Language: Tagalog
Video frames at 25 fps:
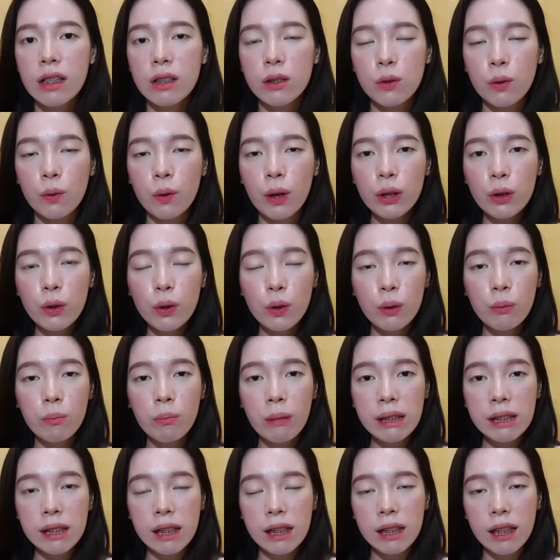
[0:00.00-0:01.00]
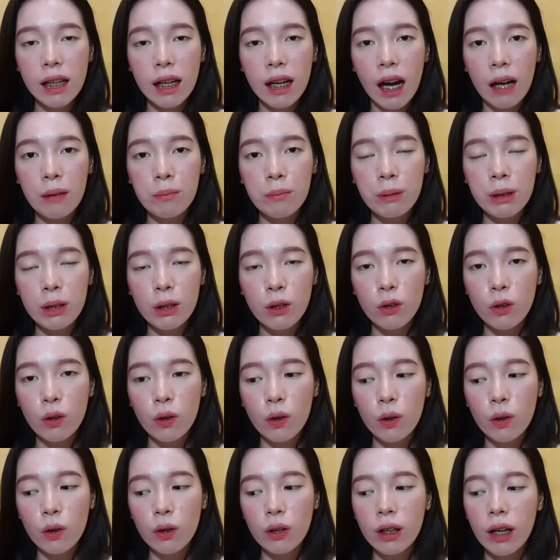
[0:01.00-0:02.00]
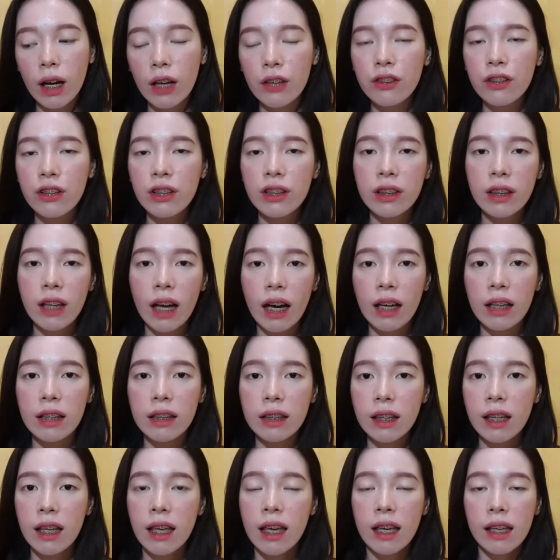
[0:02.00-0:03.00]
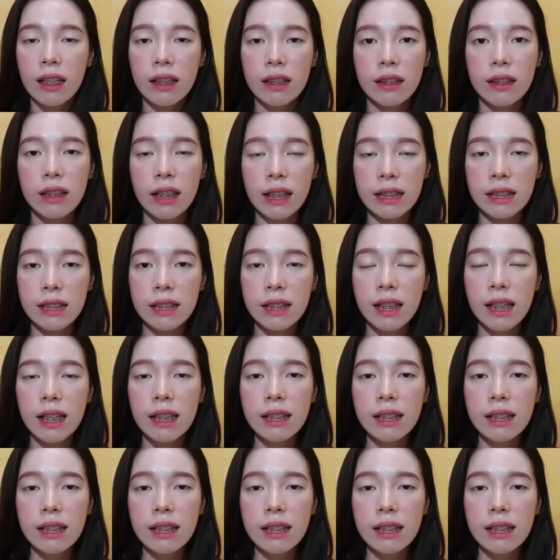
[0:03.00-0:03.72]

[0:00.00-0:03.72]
so ito yung mas ginagamit ko rather than this.